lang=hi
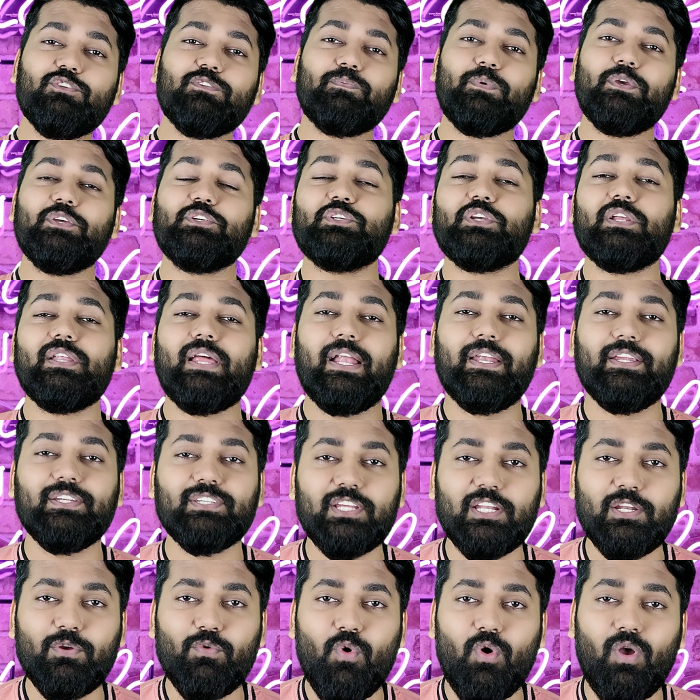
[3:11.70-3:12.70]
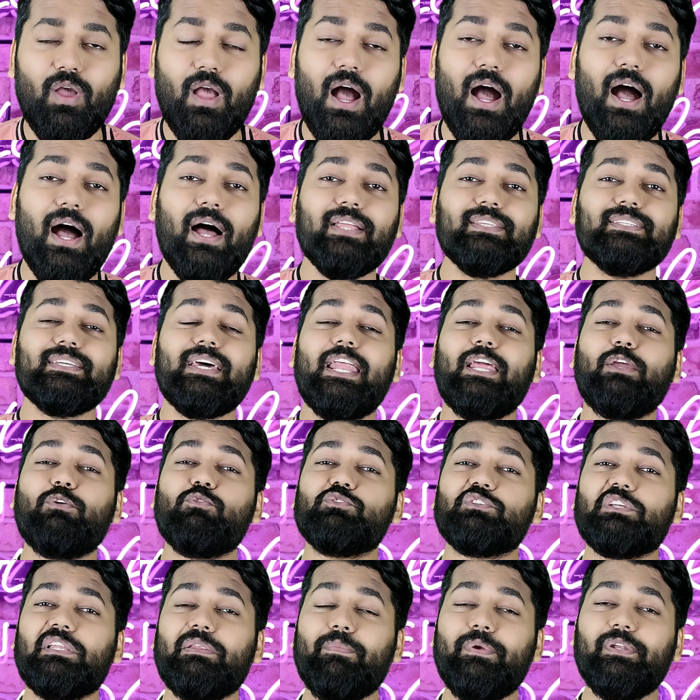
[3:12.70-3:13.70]
जो स्पेशल एडिशन है वो कहा जा रहा है
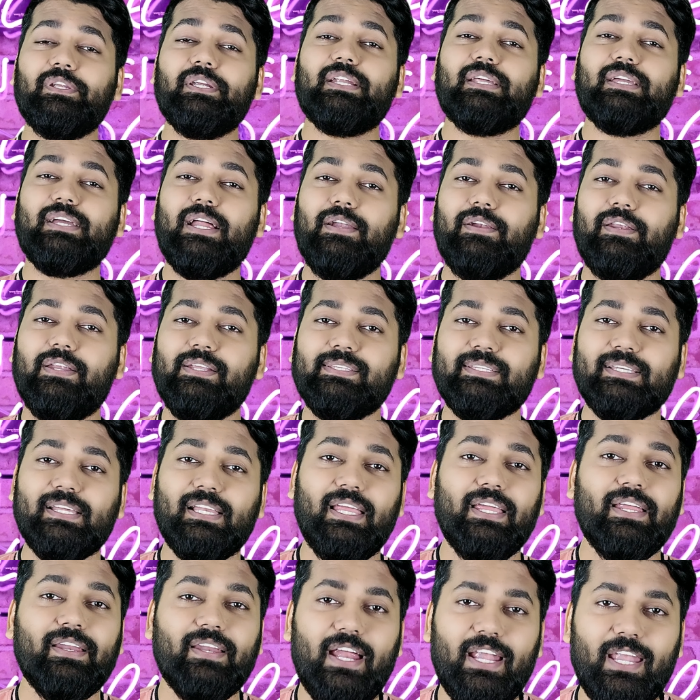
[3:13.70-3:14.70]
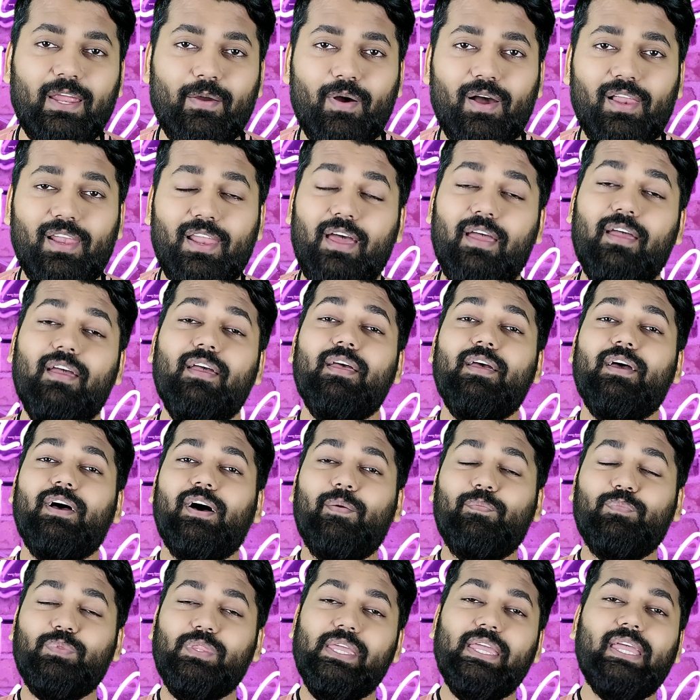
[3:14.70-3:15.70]
कुछ लिमिटेड कंट्रीज के लिए रहने वाला है
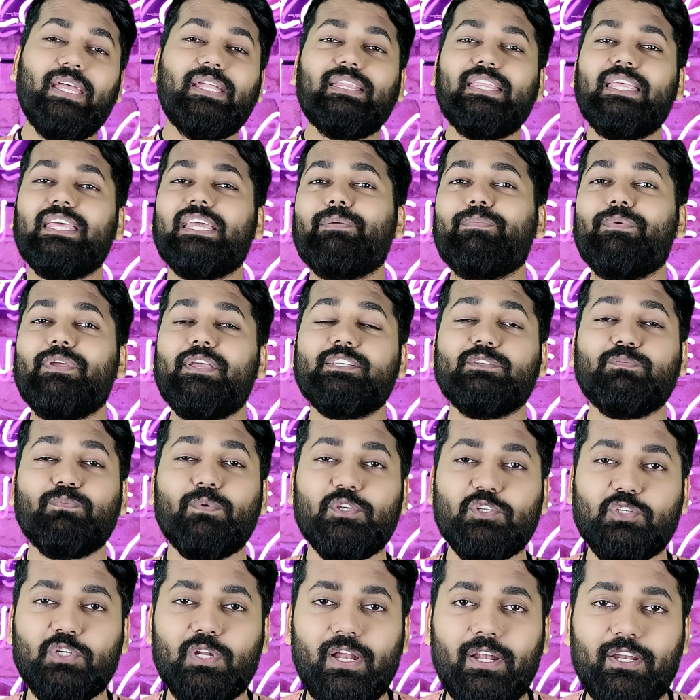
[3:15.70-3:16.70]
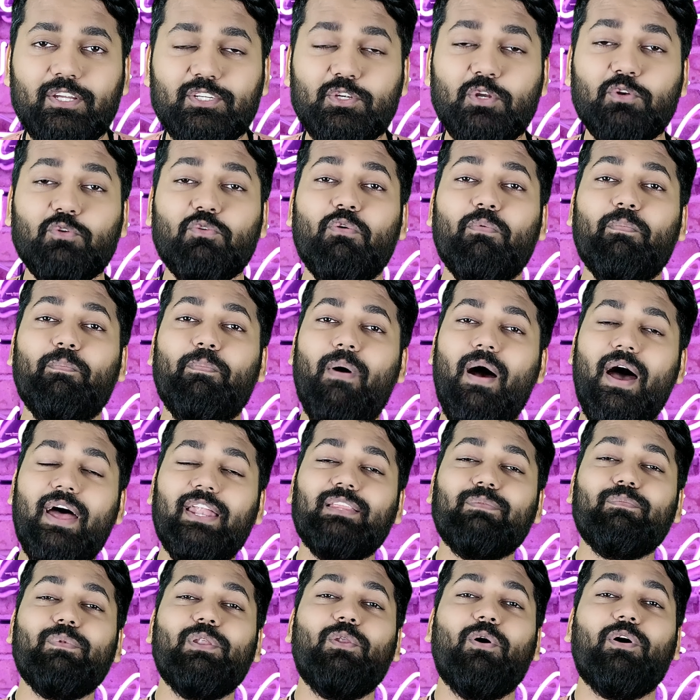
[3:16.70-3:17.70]
अब देखते हैं कि ये स्पेशल एडिशन को
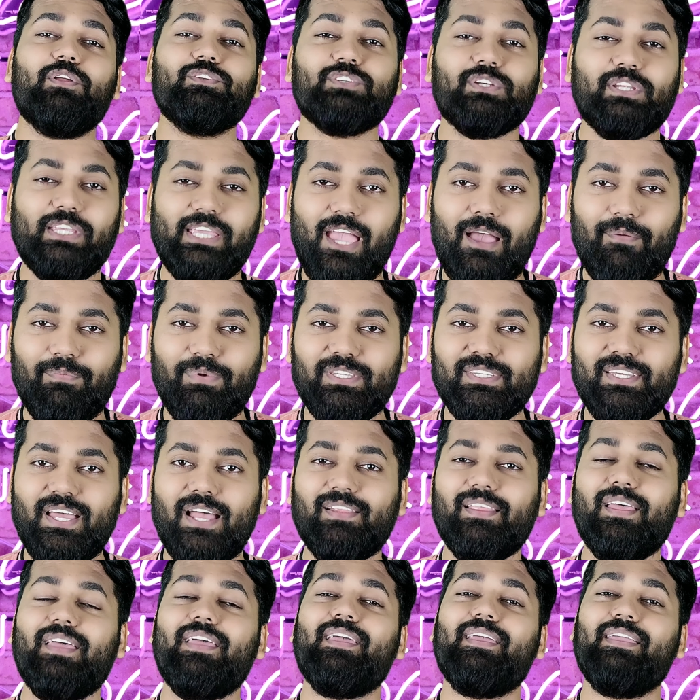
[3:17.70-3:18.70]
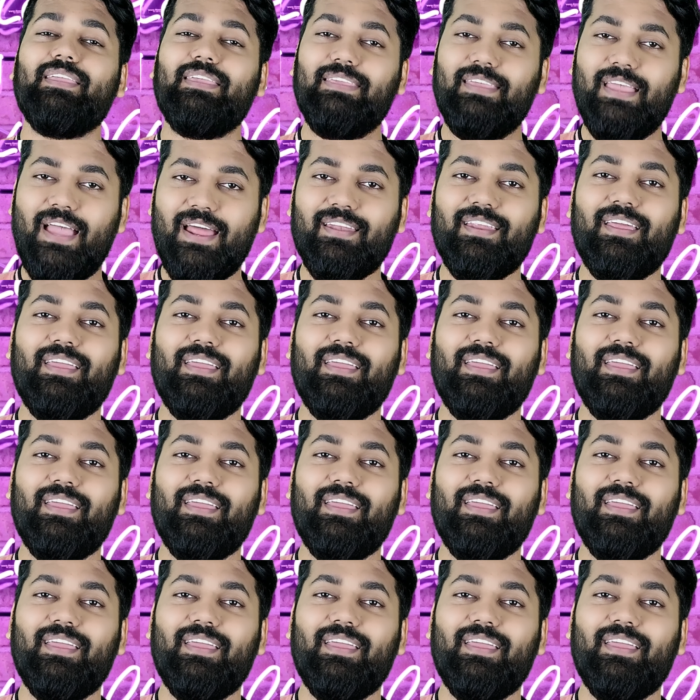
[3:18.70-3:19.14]
भारत में लॉन्च किया भी जाता है या